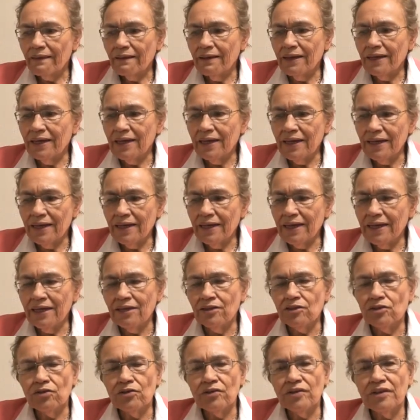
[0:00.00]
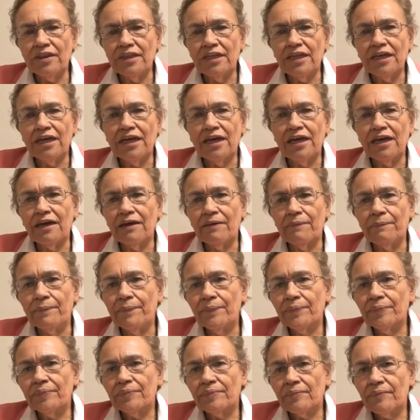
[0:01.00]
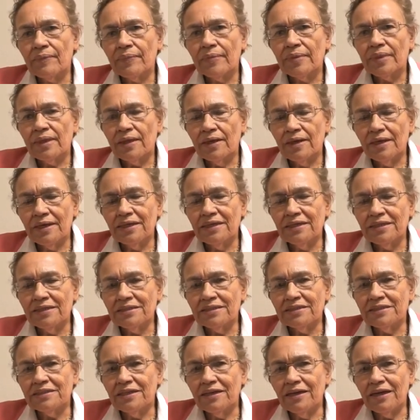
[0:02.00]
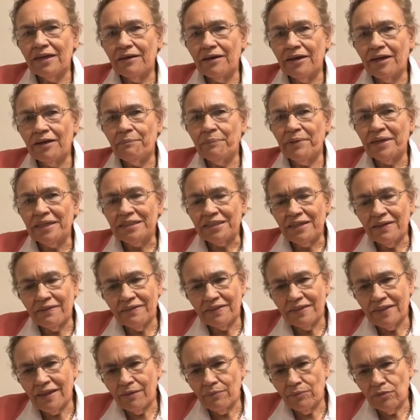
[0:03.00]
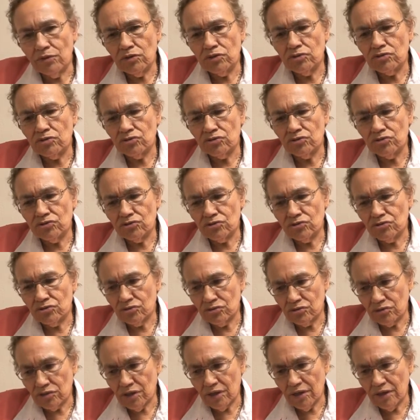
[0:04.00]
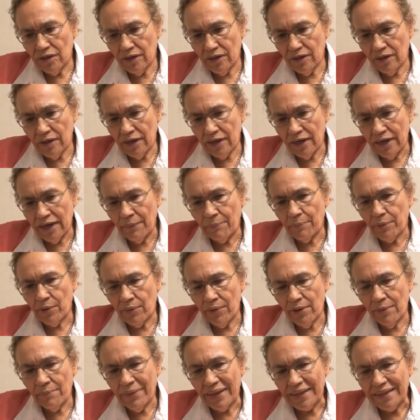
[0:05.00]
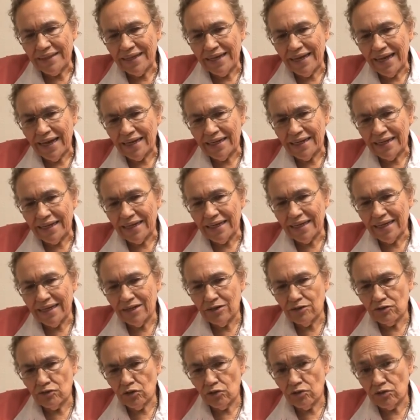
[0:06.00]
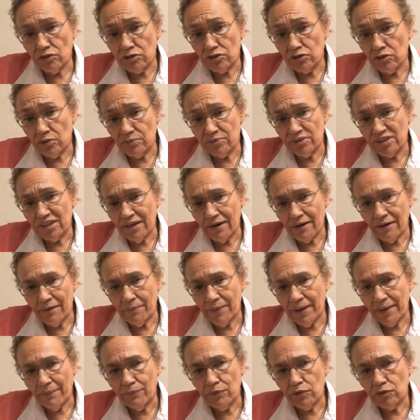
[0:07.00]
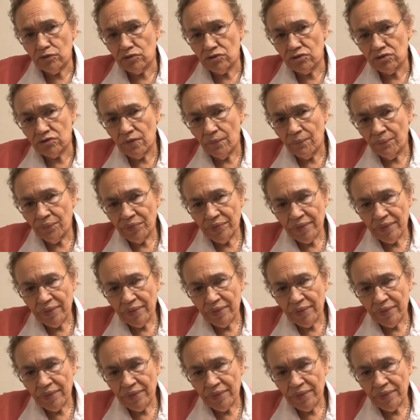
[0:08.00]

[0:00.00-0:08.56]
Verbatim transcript: eh, en donde este, le presentamos la problemática que nosotros observamos